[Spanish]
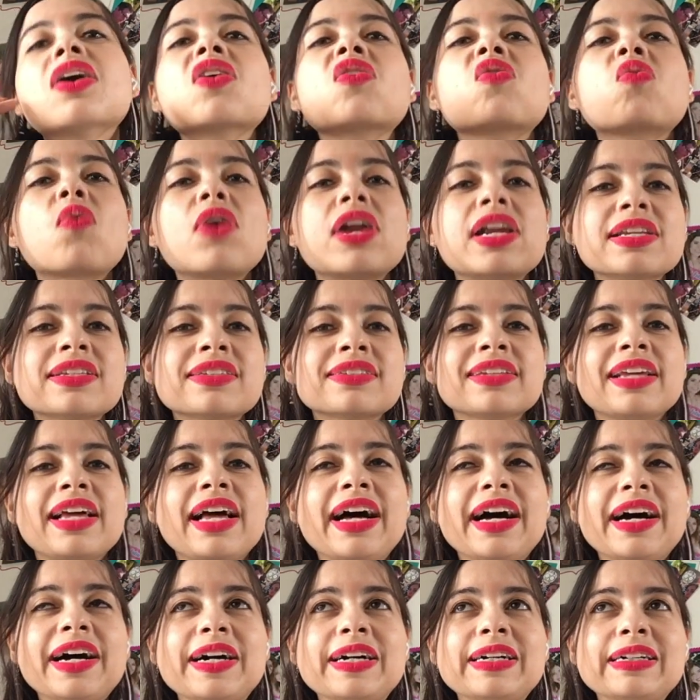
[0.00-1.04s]
¿Cuál es
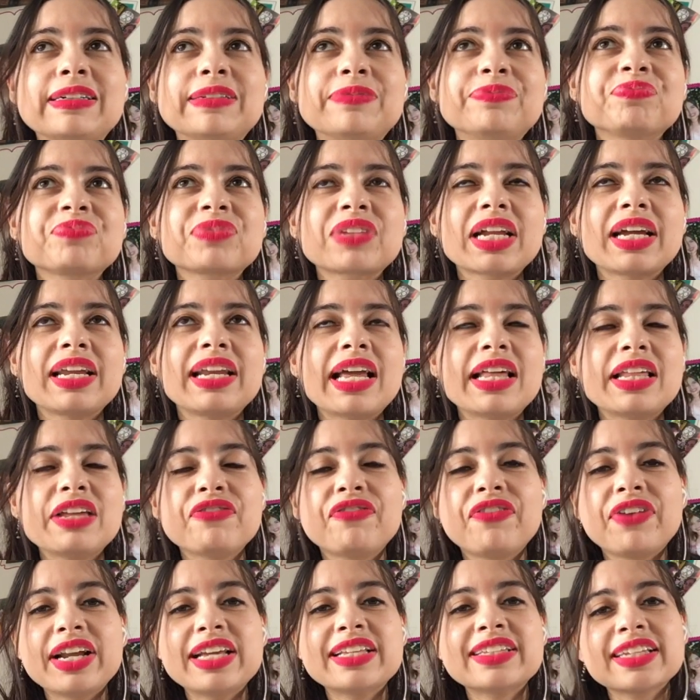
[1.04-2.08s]
la
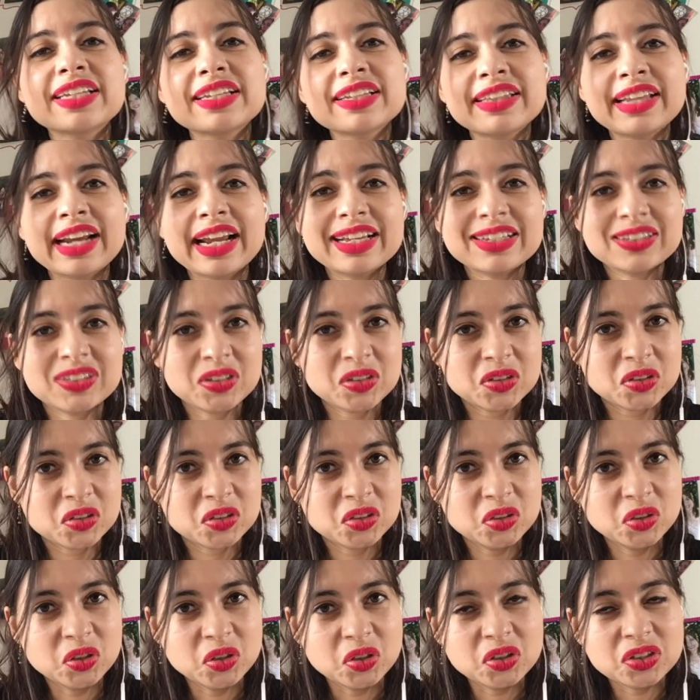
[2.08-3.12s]
diferencia entre
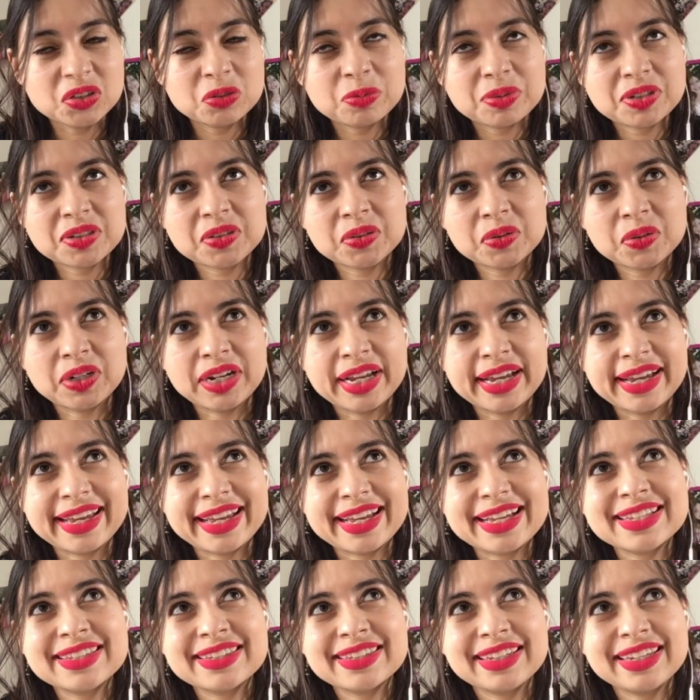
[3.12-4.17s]
estos dos
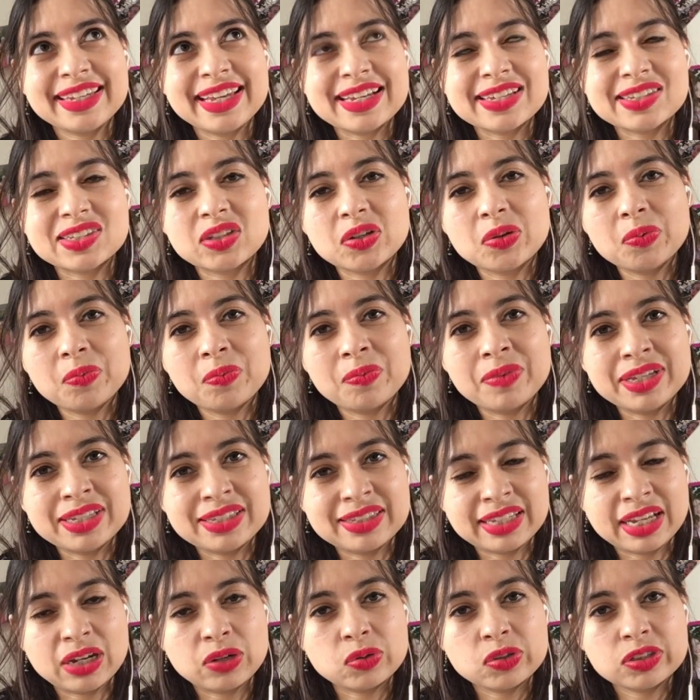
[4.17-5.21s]
personajes? Y esto me
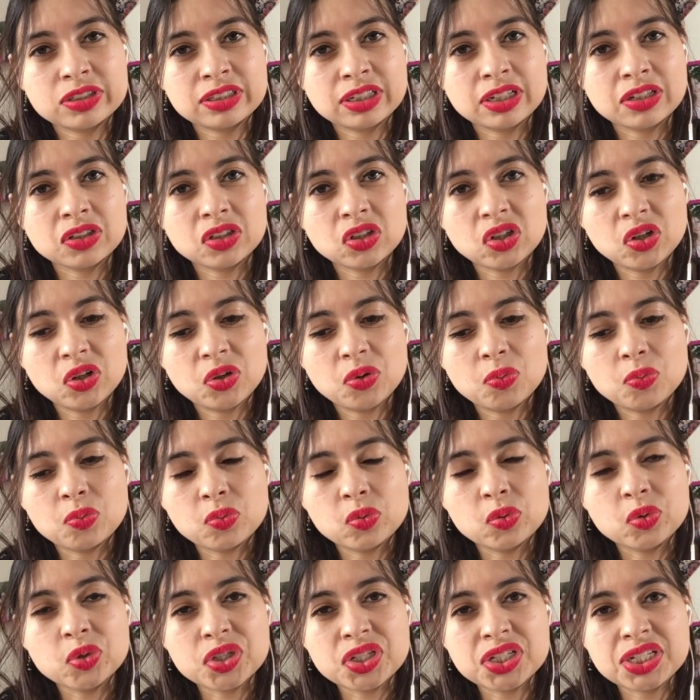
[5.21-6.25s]
está gustando
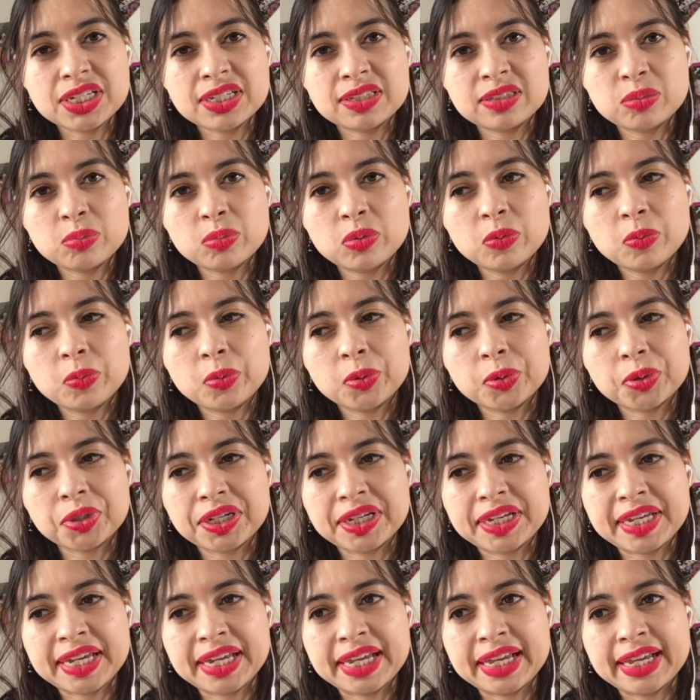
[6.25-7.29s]
muchísimo
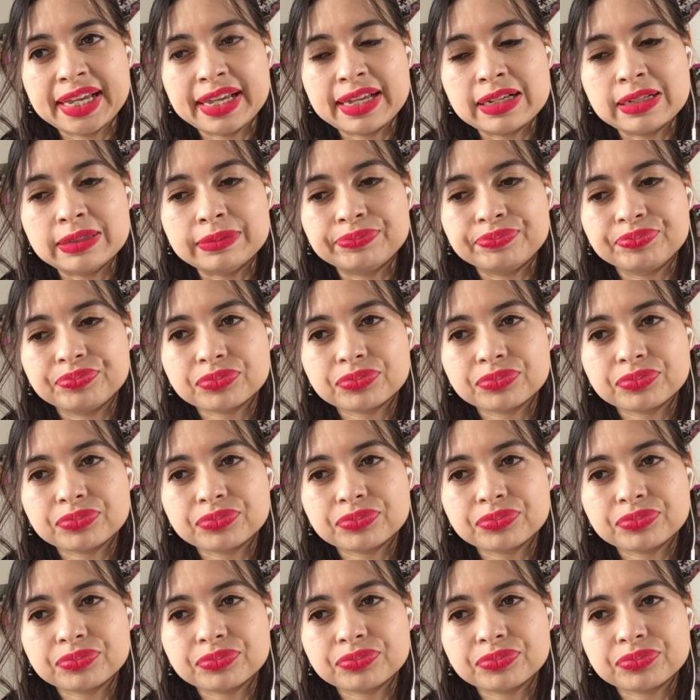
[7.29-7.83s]
porque